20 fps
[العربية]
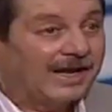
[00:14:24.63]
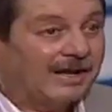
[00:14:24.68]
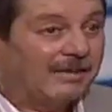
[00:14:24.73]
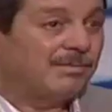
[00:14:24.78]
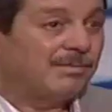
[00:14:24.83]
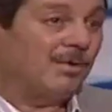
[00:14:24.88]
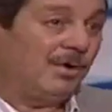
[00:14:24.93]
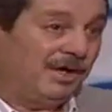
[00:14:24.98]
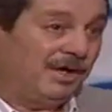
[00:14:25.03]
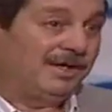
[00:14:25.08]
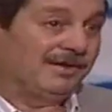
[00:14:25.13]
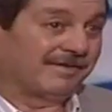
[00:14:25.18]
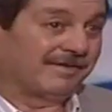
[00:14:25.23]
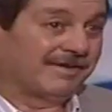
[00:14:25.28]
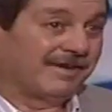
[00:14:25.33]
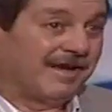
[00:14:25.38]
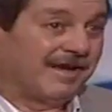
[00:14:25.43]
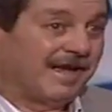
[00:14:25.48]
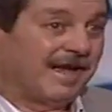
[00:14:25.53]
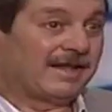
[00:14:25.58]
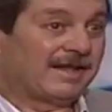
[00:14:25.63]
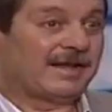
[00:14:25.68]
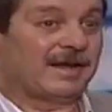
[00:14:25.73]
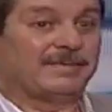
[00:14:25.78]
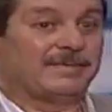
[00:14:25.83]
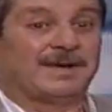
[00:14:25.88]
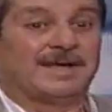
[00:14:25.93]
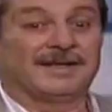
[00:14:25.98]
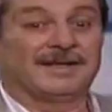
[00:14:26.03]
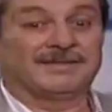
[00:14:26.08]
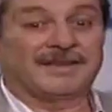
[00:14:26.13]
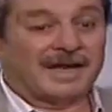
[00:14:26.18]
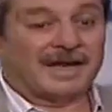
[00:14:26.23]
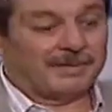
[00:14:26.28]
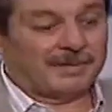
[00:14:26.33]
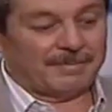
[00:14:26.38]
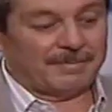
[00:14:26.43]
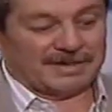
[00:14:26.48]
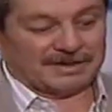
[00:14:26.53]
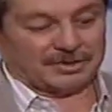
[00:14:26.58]
المحيط نعم. طيب
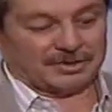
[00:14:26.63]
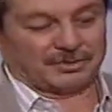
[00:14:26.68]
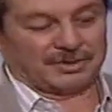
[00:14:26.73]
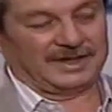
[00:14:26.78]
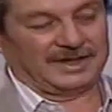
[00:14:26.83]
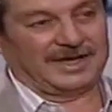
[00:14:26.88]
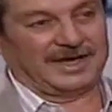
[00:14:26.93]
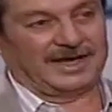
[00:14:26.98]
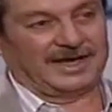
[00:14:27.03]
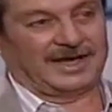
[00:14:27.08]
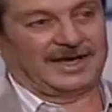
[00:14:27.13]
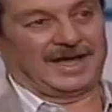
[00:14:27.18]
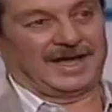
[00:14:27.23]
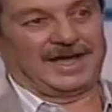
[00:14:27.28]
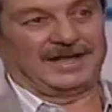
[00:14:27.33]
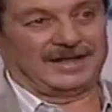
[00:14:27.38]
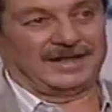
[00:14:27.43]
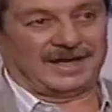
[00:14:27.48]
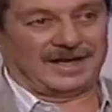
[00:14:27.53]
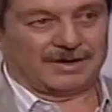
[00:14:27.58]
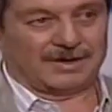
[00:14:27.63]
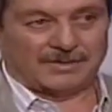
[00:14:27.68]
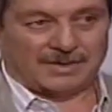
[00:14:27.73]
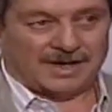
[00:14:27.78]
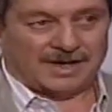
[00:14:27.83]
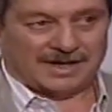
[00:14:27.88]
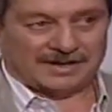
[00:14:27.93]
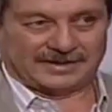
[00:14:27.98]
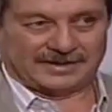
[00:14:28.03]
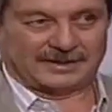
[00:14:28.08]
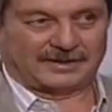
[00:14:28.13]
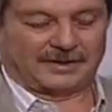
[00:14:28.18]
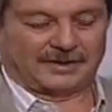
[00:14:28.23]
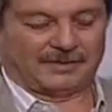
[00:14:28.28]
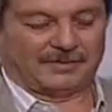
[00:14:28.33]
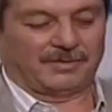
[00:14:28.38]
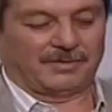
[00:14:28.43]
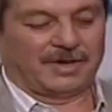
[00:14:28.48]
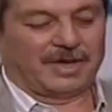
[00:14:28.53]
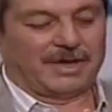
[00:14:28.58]
طالما مع سوريا هذا هو
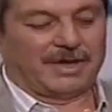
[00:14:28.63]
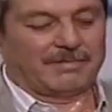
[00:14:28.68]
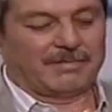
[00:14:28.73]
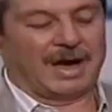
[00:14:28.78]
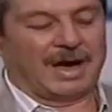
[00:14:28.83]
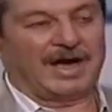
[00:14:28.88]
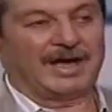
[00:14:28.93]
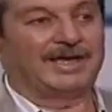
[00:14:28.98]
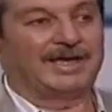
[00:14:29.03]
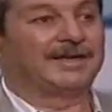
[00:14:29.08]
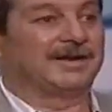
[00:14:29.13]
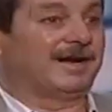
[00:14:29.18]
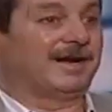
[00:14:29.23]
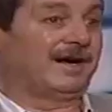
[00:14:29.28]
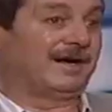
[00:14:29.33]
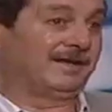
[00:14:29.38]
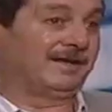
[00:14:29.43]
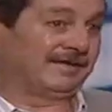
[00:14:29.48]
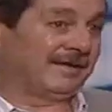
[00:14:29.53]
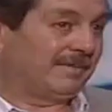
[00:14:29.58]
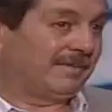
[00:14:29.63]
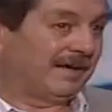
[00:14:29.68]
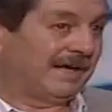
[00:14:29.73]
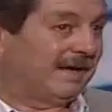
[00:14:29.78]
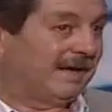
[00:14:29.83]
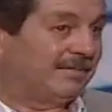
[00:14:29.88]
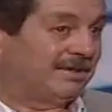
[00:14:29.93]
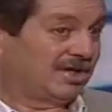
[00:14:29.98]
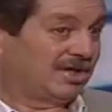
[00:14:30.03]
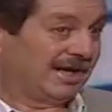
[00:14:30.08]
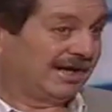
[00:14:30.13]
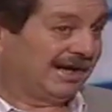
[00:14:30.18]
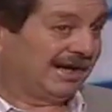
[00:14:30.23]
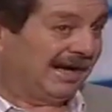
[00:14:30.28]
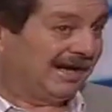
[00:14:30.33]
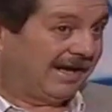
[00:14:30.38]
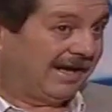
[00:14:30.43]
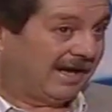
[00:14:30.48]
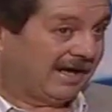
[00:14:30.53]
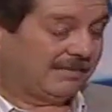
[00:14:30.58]
ديدانو مع إيران طبعا المشاكل
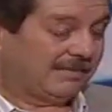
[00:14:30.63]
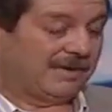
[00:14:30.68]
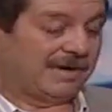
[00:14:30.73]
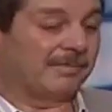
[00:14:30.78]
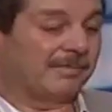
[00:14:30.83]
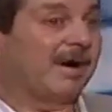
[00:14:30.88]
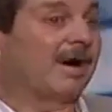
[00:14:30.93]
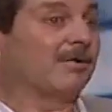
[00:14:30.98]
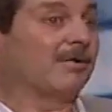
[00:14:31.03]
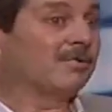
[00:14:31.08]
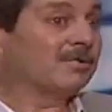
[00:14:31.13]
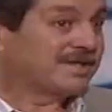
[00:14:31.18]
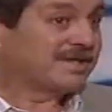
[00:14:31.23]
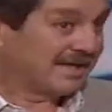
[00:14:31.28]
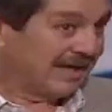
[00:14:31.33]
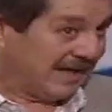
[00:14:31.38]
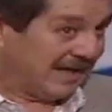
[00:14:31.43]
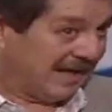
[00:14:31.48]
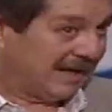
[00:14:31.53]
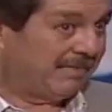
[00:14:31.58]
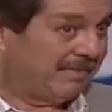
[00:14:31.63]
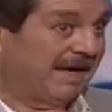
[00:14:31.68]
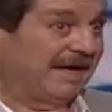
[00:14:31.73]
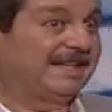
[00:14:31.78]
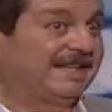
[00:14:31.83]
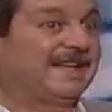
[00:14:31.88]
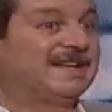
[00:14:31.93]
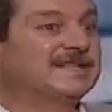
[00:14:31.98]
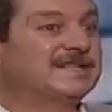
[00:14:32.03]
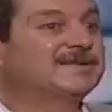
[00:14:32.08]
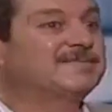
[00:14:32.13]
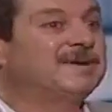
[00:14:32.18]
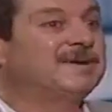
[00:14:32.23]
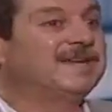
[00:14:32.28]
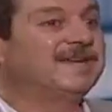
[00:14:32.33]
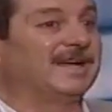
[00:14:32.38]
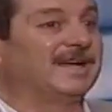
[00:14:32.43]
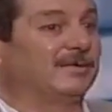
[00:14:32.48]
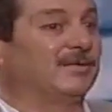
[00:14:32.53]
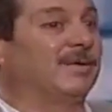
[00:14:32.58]
على أكبر مع روسيا البعيدة
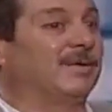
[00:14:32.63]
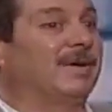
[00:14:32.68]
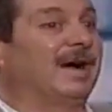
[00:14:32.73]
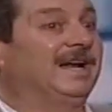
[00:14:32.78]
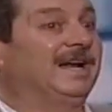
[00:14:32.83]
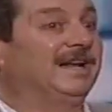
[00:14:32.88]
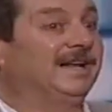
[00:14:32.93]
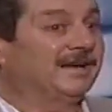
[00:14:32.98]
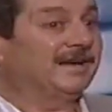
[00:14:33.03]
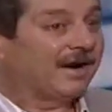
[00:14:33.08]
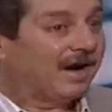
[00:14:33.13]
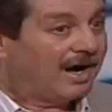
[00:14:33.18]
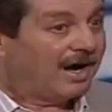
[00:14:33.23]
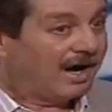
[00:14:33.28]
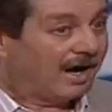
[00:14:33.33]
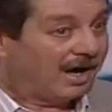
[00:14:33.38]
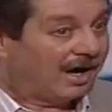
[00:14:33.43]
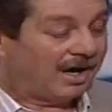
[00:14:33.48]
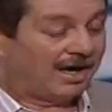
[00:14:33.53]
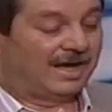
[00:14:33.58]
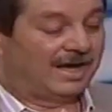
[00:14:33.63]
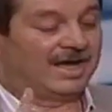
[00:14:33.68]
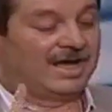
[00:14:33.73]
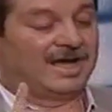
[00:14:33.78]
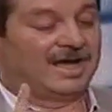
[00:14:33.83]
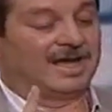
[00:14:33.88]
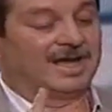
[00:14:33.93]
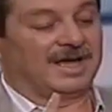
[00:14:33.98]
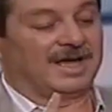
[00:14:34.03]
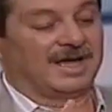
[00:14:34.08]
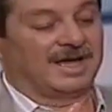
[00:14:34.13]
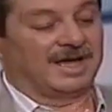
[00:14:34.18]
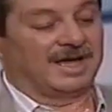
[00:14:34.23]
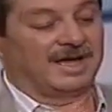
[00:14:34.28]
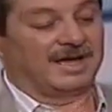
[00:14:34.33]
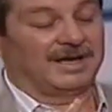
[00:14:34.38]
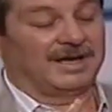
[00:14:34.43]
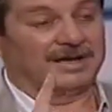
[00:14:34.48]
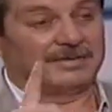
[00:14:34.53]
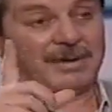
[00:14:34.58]
نسبيا ومع العراق
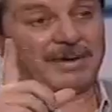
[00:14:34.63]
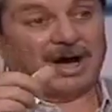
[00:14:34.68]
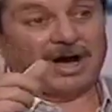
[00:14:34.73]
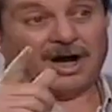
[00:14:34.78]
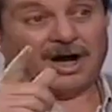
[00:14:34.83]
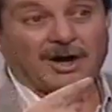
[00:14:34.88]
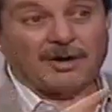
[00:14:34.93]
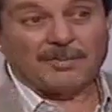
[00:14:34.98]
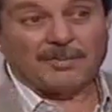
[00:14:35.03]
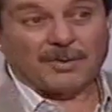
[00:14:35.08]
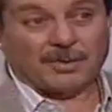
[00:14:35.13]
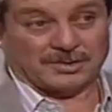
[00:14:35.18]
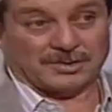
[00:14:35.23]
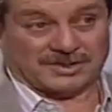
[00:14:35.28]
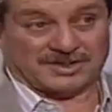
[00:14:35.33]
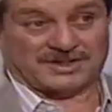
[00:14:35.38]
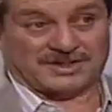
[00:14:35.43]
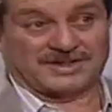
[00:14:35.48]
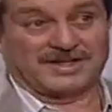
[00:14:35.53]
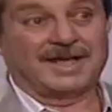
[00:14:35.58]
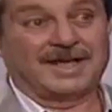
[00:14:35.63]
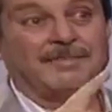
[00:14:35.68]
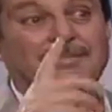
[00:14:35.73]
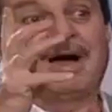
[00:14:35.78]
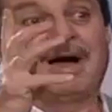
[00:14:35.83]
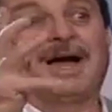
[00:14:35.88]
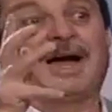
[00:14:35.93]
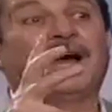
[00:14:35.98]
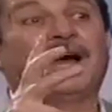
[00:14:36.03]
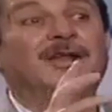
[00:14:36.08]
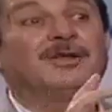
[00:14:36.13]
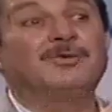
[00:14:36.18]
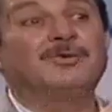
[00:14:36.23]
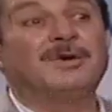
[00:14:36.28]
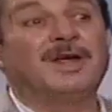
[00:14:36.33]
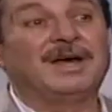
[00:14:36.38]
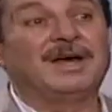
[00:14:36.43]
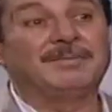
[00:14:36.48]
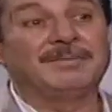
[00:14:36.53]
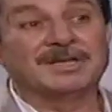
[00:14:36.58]
آه، مع قبرص مع
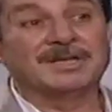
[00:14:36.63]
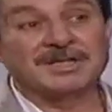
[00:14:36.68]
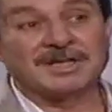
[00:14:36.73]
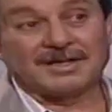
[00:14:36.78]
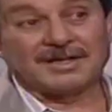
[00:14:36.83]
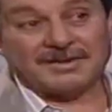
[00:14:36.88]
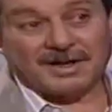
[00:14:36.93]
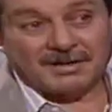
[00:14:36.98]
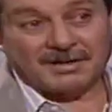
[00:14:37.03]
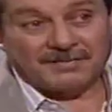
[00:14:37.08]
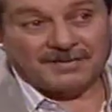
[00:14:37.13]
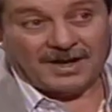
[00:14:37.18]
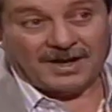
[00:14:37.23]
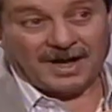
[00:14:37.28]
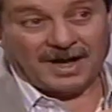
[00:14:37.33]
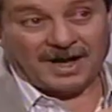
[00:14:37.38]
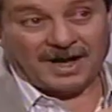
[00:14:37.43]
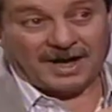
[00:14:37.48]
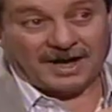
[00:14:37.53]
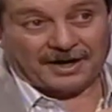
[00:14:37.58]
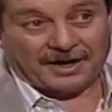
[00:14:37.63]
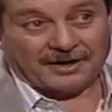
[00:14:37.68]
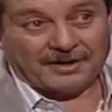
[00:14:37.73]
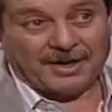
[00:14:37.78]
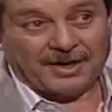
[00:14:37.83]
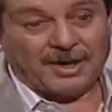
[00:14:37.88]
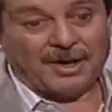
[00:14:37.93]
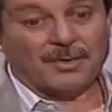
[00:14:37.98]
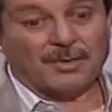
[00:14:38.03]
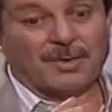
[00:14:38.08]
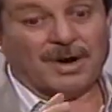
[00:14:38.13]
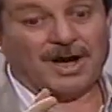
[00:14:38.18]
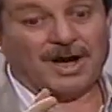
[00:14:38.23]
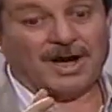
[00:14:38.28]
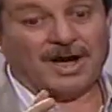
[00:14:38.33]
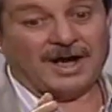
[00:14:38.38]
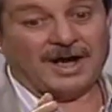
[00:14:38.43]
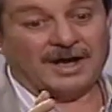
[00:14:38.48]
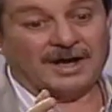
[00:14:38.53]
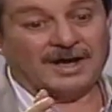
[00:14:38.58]
اليونان من الطرف الآخر نعم.
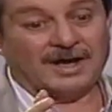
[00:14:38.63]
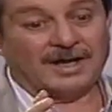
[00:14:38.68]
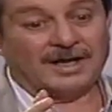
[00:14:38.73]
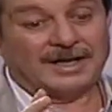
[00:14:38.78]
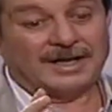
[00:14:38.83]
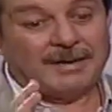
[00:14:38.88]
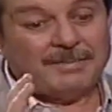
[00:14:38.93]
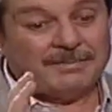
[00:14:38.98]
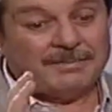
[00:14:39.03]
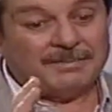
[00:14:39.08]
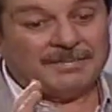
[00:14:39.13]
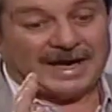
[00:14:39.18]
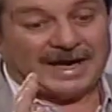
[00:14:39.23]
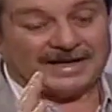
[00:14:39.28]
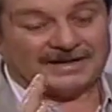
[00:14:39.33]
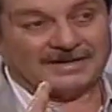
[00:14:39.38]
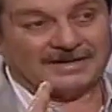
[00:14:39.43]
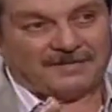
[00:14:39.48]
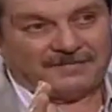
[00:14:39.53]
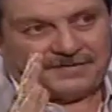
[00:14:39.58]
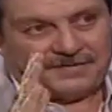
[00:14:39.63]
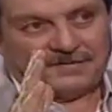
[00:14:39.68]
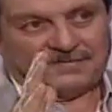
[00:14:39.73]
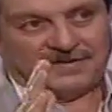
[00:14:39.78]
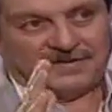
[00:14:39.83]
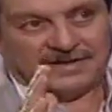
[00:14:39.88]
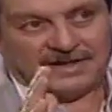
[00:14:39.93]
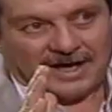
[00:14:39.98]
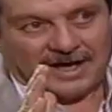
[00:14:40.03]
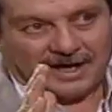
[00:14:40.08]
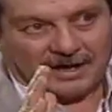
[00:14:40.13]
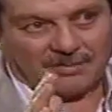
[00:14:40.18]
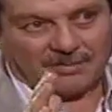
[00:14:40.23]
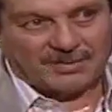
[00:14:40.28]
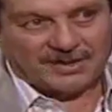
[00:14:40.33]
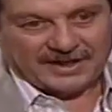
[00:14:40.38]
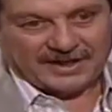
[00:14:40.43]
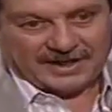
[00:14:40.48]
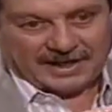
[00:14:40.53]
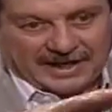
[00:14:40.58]
ولم آه، يكتفي في
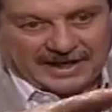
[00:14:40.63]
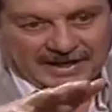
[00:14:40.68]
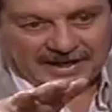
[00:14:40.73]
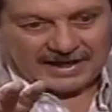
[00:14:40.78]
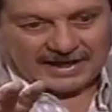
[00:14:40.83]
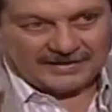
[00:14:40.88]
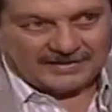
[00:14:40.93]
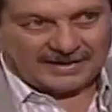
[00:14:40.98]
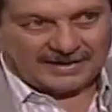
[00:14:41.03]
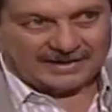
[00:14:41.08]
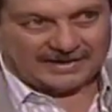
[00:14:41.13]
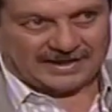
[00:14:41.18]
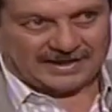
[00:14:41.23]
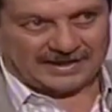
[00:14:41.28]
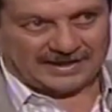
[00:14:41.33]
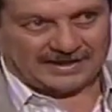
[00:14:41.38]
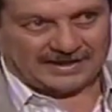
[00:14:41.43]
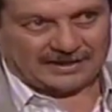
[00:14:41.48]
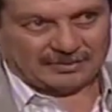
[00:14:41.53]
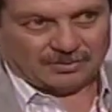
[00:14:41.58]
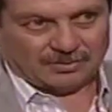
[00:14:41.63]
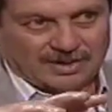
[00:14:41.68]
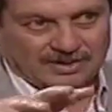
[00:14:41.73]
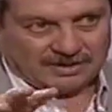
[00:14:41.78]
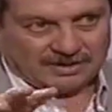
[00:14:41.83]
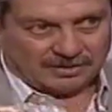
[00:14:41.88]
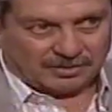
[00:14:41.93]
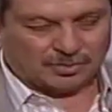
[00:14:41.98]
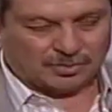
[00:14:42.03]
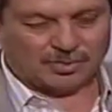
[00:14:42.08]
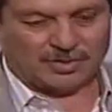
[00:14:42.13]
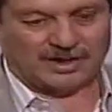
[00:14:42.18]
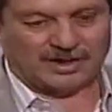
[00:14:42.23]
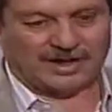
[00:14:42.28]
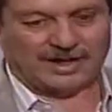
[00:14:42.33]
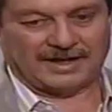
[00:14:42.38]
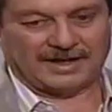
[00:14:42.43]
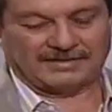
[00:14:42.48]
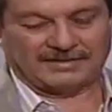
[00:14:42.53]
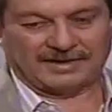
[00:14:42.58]
تآمره على هذه الكيانات وهذه الدول
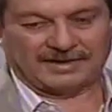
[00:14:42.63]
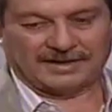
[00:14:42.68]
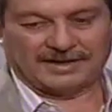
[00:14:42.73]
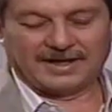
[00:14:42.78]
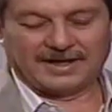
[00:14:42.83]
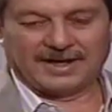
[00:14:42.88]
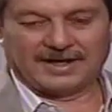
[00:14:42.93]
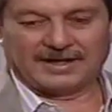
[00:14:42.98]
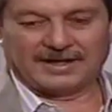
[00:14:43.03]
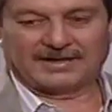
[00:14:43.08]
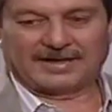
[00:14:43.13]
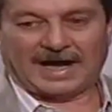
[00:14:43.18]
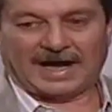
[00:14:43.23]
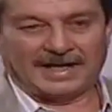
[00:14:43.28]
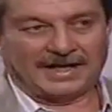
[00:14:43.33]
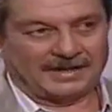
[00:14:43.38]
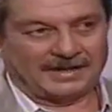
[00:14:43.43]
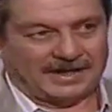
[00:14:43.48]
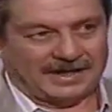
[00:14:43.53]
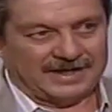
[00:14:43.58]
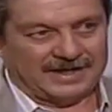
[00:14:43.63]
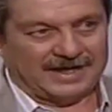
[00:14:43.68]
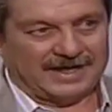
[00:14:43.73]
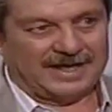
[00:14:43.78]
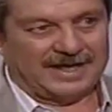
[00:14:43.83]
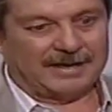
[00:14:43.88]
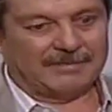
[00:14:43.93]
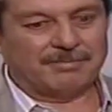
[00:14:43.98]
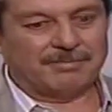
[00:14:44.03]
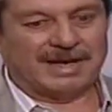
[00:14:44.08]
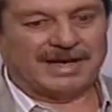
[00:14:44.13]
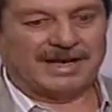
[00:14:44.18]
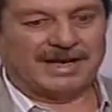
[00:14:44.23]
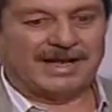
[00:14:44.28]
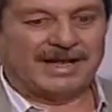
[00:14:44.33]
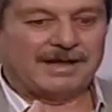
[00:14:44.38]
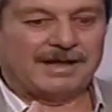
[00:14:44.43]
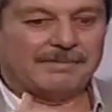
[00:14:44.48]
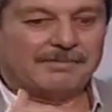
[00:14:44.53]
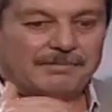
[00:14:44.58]
التي نتحدث عنها بل
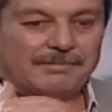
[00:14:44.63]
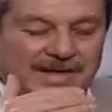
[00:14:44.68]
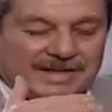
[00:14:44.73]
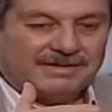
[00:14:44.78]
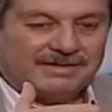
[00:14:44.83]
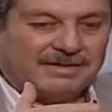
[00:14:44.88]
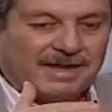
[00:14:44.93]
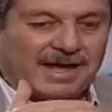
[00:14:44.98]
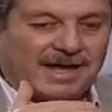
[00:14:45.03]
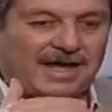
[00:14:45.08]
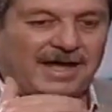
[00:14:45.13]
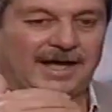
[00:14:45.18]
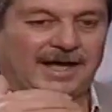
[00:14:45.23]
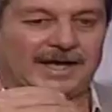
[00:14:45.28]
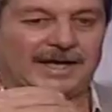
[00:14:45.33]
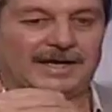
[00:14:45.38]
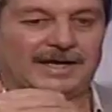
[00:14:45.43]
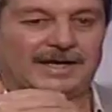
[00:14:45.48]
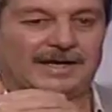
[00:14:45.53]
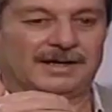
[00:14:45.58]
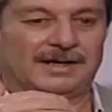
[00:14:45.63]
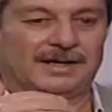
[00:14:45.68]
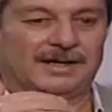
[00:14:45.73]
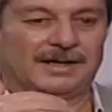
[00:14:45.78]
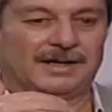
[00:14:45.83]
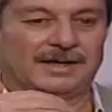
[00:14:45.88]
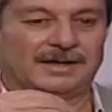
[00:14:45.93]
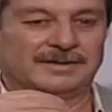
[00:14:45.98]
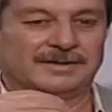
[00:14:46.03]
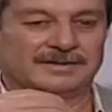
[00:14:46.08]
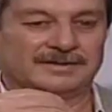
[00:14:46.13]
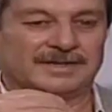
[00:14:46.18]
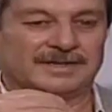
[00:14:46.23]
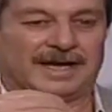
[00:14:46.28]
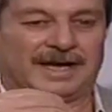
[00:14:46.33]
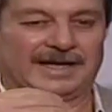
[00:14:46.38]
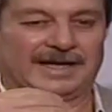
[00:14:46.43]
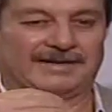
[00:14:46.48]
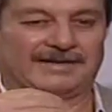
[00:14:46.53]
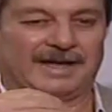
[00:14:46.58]
مد آه، إن
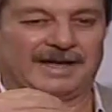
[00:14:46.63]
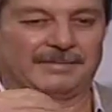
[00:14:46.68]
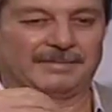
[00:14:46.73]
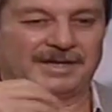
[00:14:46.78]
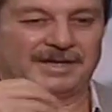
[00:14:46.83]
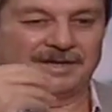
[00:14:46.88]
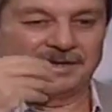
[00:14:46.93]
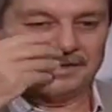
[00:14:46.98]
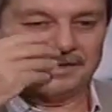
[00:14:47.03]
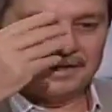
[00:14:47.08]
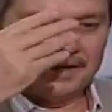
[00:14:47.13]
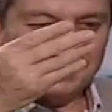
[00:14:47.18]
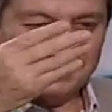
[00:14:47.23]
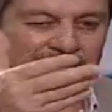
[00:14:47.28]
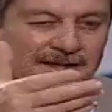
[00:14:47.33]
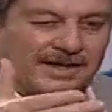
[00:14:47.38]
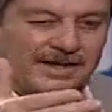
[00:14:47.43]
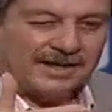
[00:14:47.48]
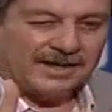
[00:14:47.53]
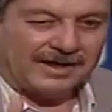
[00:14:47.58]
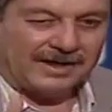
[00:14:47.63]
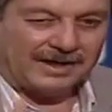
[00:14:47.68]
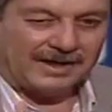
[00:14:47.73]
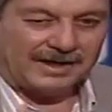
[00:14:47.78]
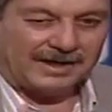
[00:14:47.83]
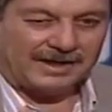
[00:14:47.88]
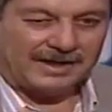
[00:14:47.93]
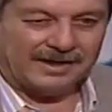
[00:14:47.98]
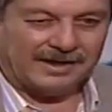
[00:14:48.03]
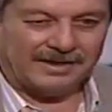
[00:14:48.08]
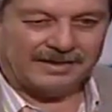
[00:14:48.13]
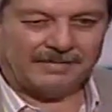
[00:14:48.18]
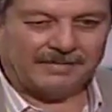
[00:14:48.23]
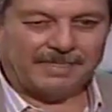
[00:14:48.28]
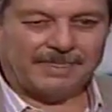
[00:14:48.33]
صح التعبير آه،